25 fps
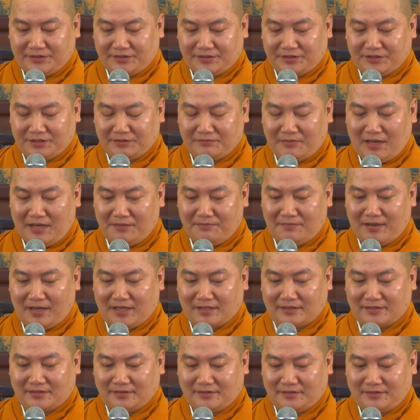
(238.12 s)
Ngưỡng bái
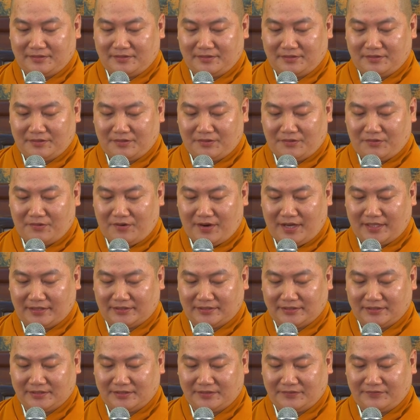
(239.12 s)
bạch Hòa
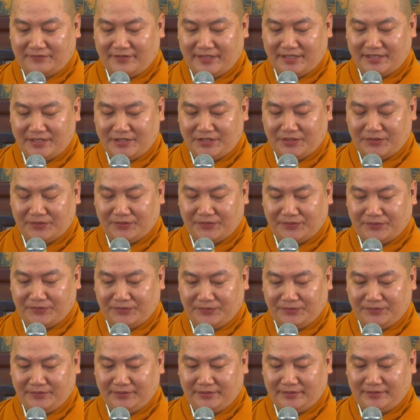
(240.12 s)
Thượng Viện Chủ
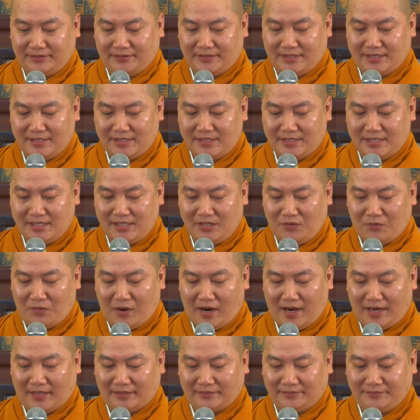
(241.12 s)
Thích Trí
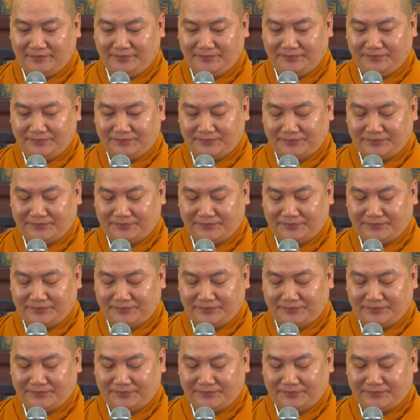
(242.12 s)
Quảng.